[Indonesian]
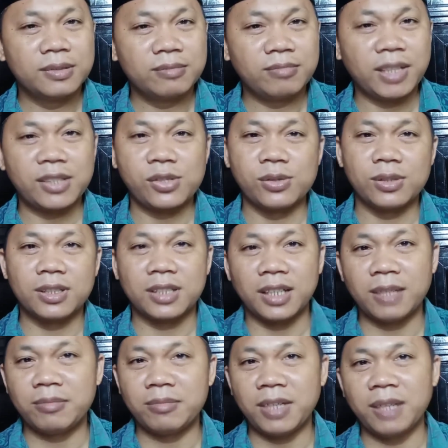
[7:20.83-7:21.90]
masuk ke
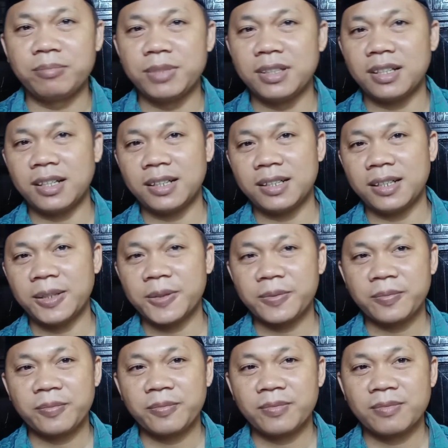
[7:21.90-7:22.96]
dalam api neraka.
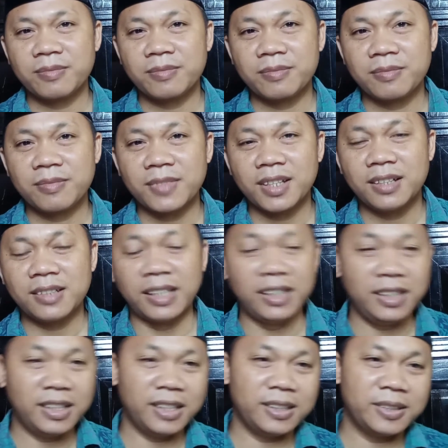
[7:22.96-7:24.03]
Dan
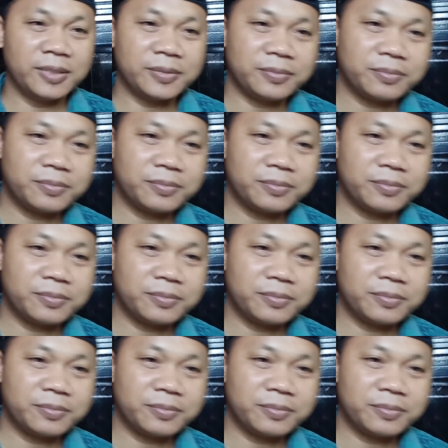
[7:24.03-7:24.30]
ingat,